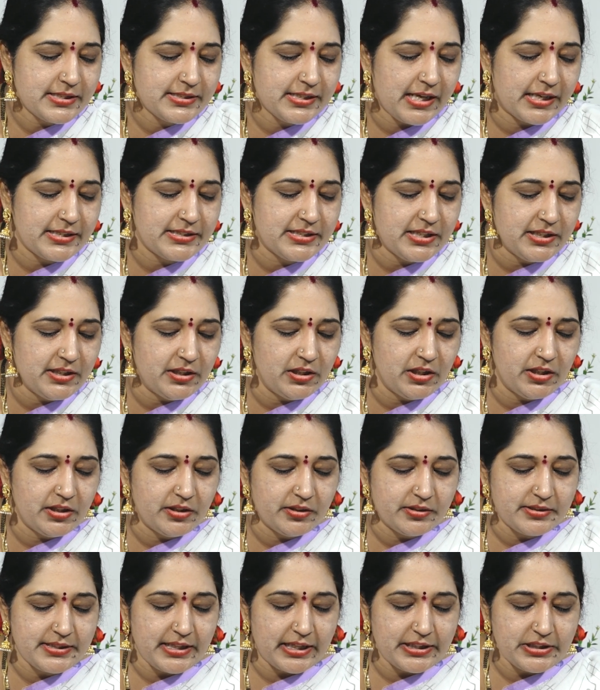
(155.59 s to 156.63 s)
సజ్జనుల
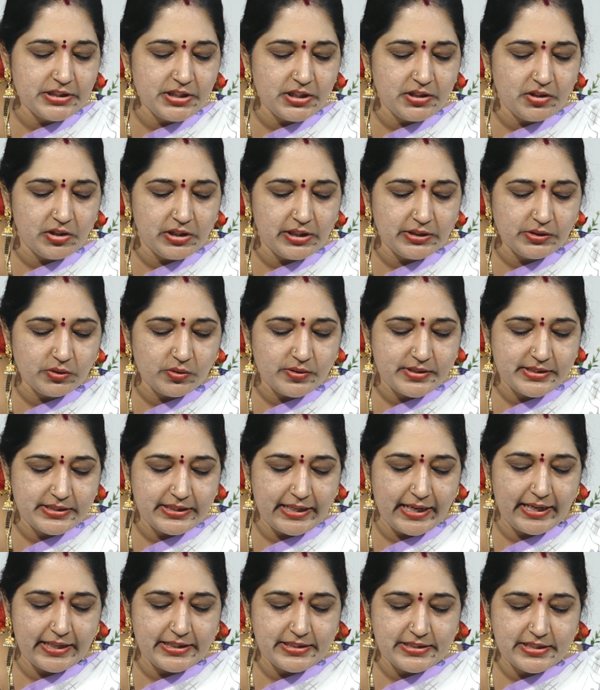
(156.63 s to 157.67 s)
సజ్జనులతో
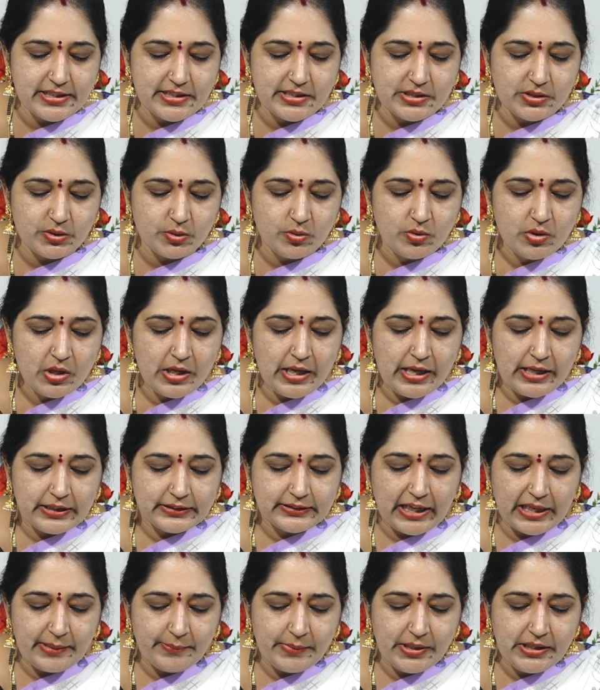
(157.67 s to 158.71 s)
స్నేహం చేస్తూ
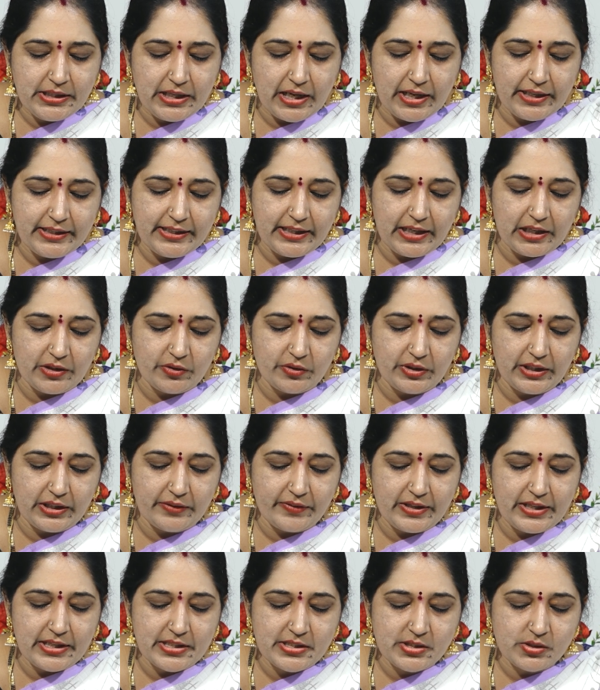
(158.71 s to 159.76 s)
ధర్మ కార్యాలు
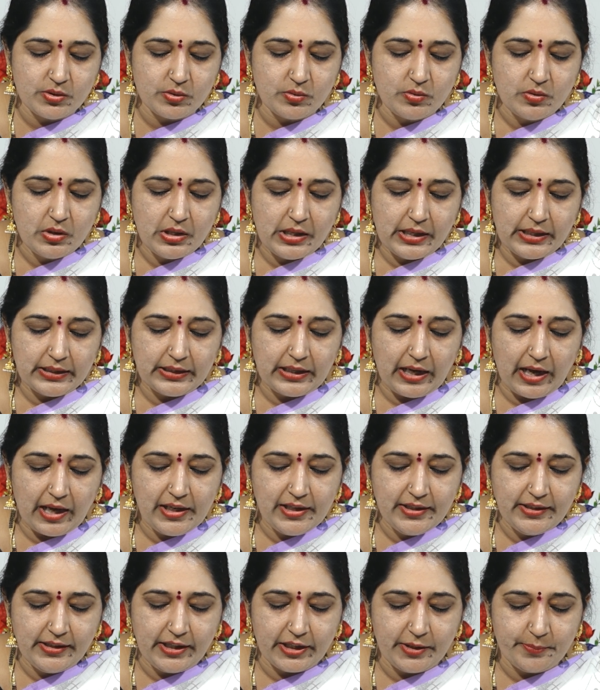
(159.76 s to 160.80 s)
నిర్వహిస్తూ
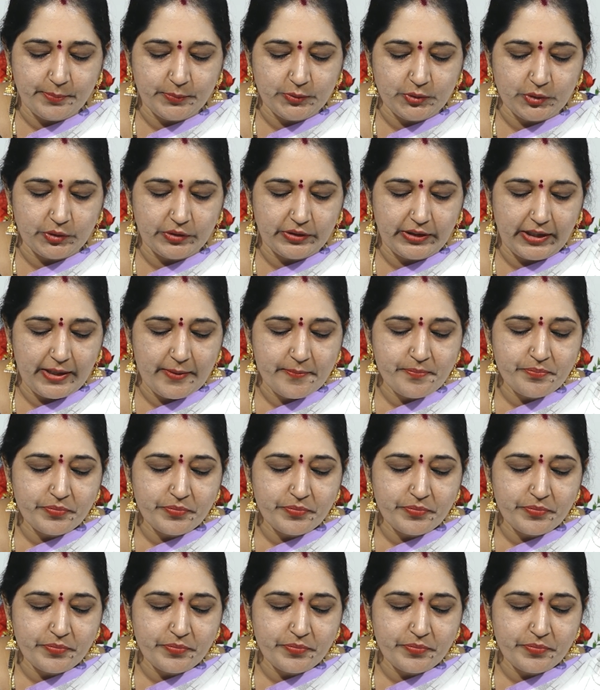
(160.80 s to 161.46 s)
కాలం గడుపుతోంది